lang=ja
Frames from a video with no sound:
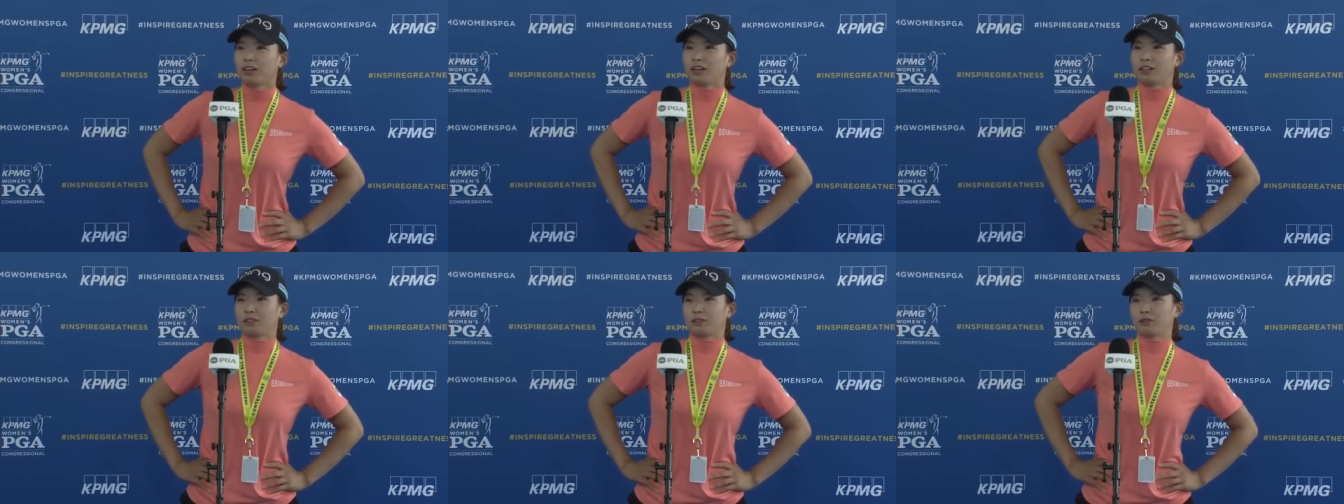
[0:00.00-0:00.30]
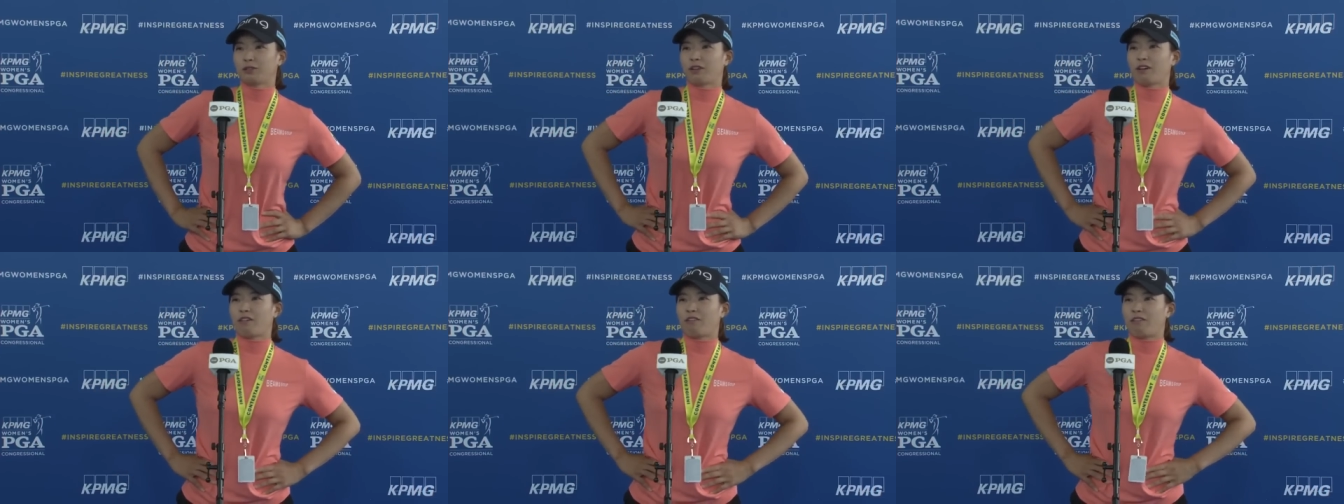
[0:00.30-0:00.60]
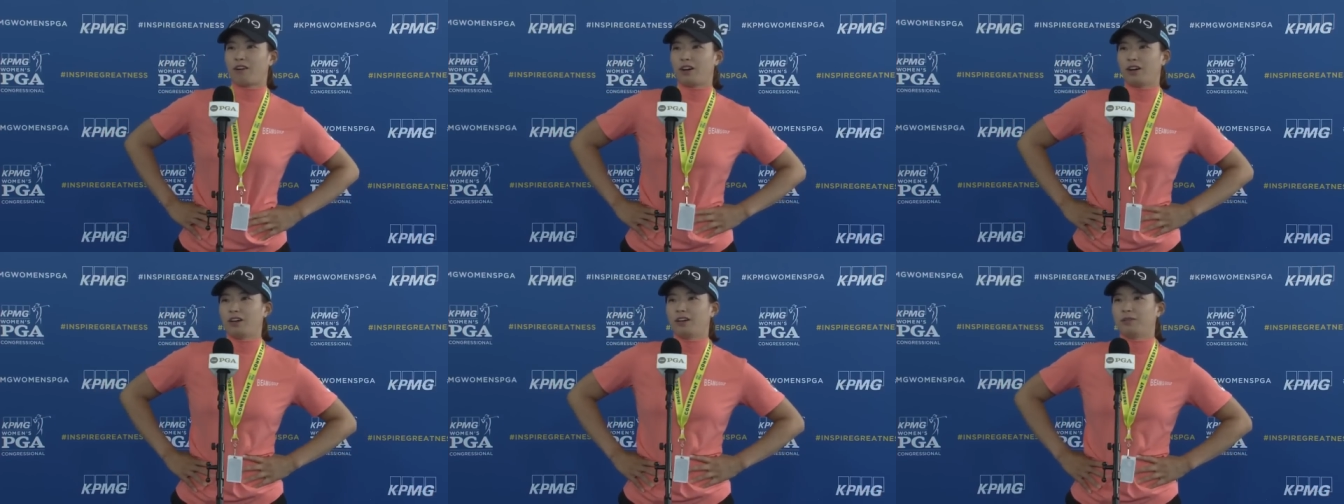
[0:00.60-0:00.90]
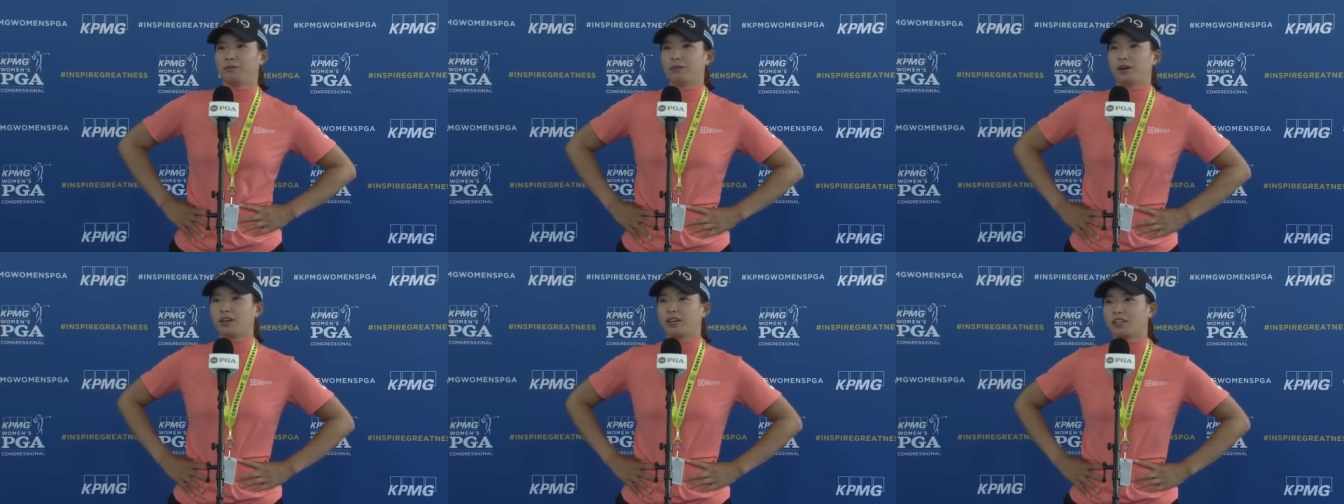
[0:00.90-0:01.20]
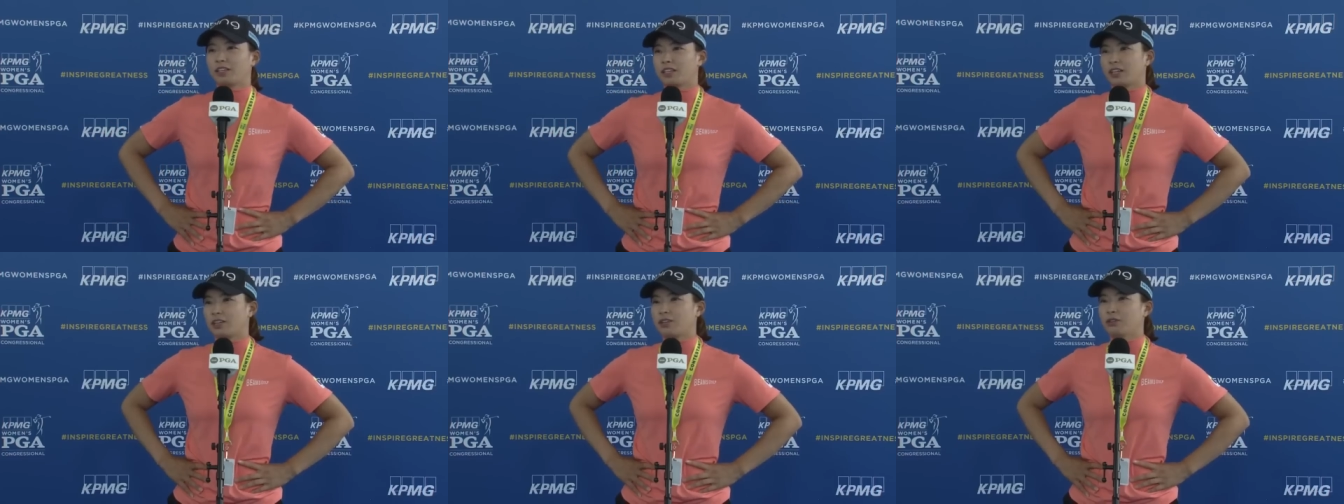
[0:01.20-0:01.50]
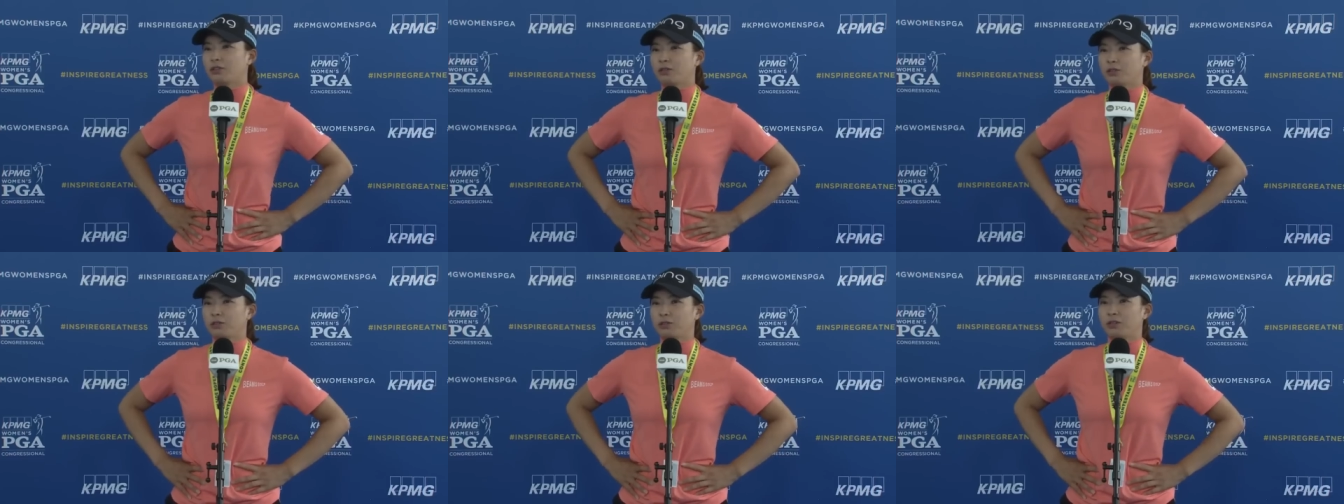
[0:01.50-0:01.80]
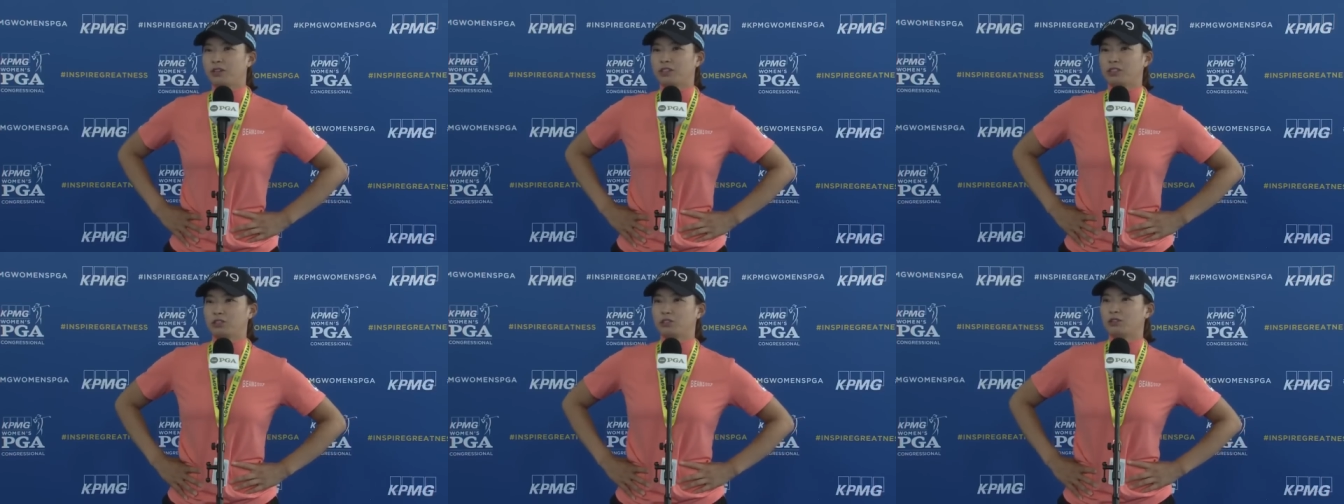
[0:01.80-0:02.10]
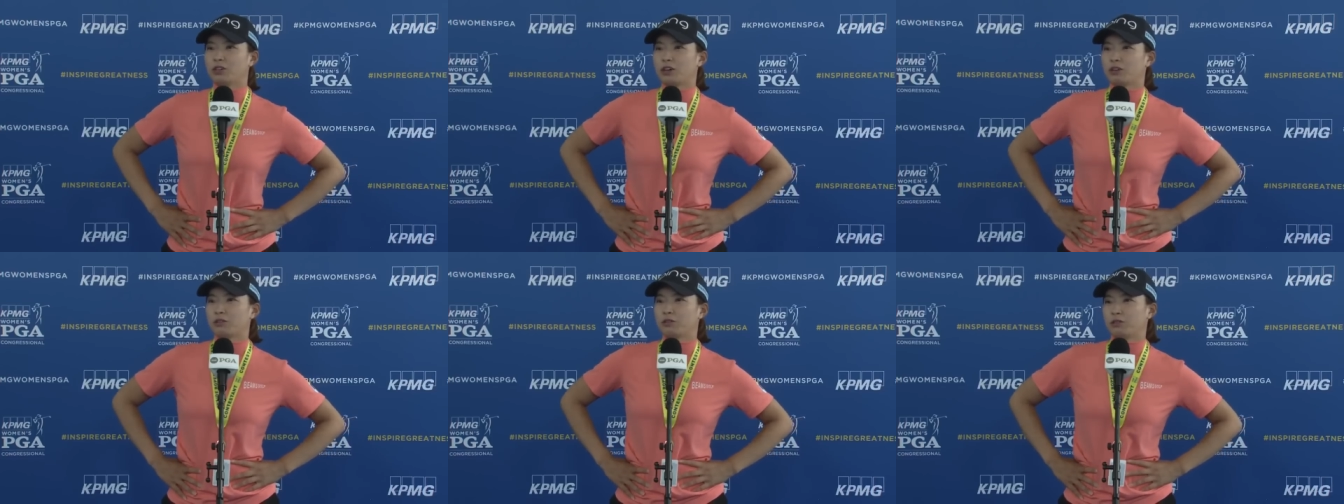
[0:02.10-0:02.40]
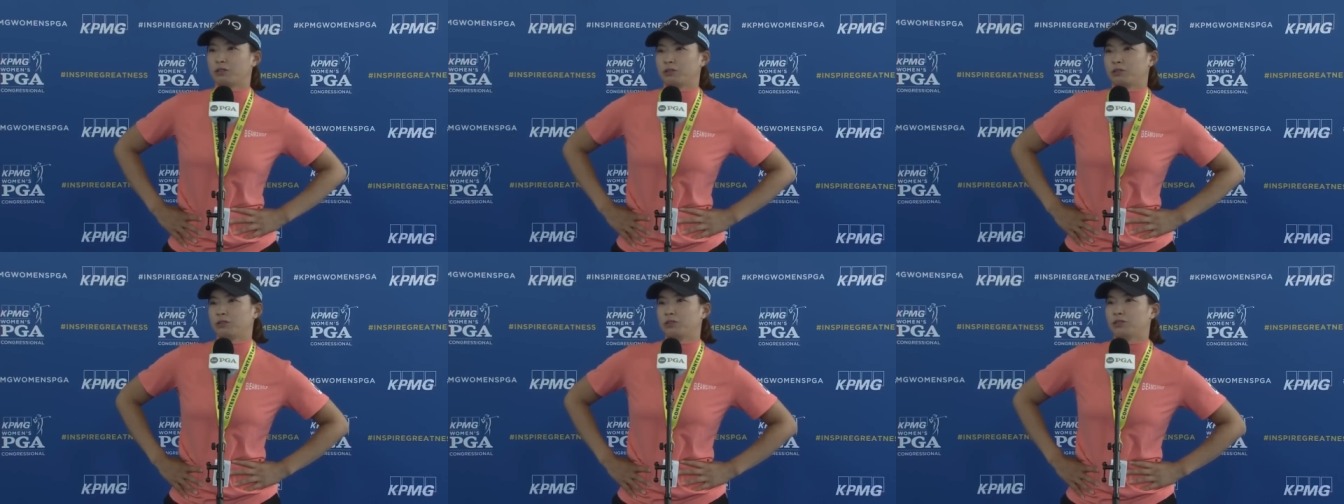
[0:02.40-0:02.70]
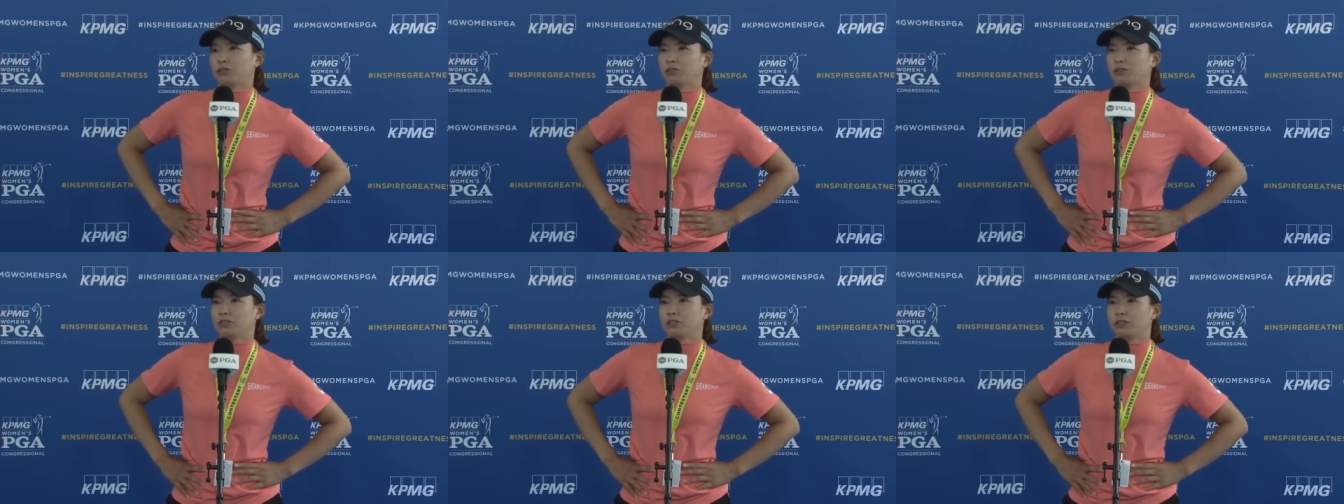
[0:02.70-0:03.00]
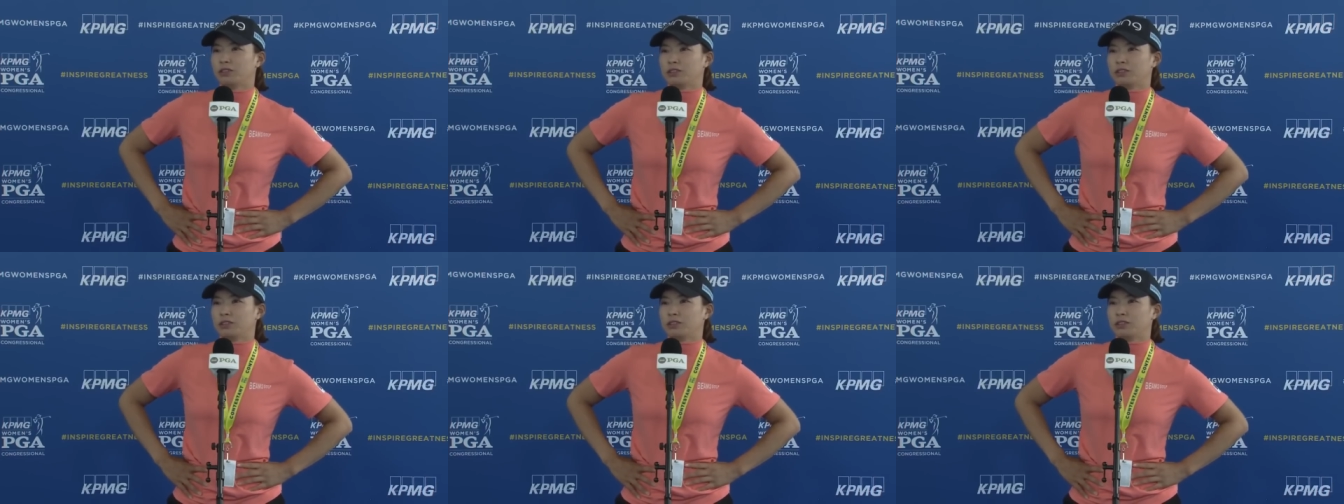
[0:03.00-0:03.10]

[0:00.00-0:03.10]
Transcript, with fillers: 館とかはまあ行った記憶は小学校の